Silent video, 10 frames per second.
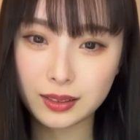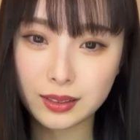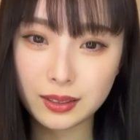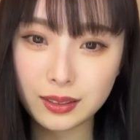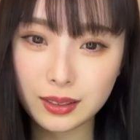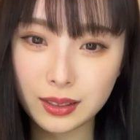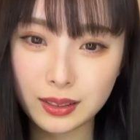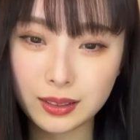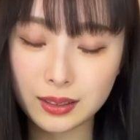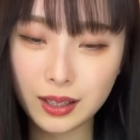す
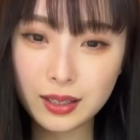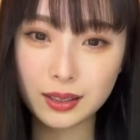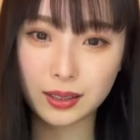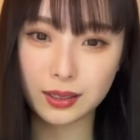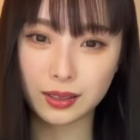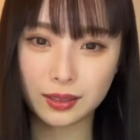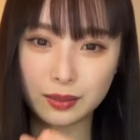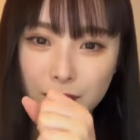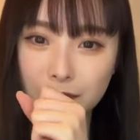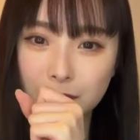何やったっけ
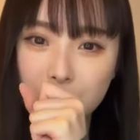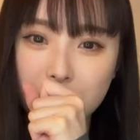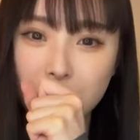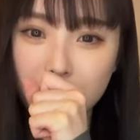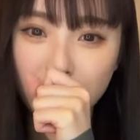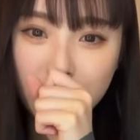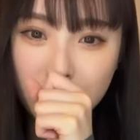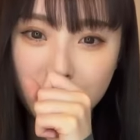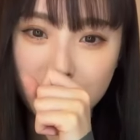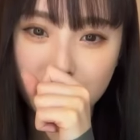めっちゃど
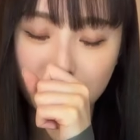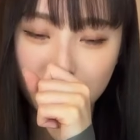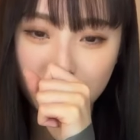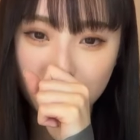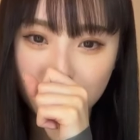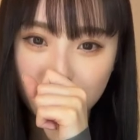忘れした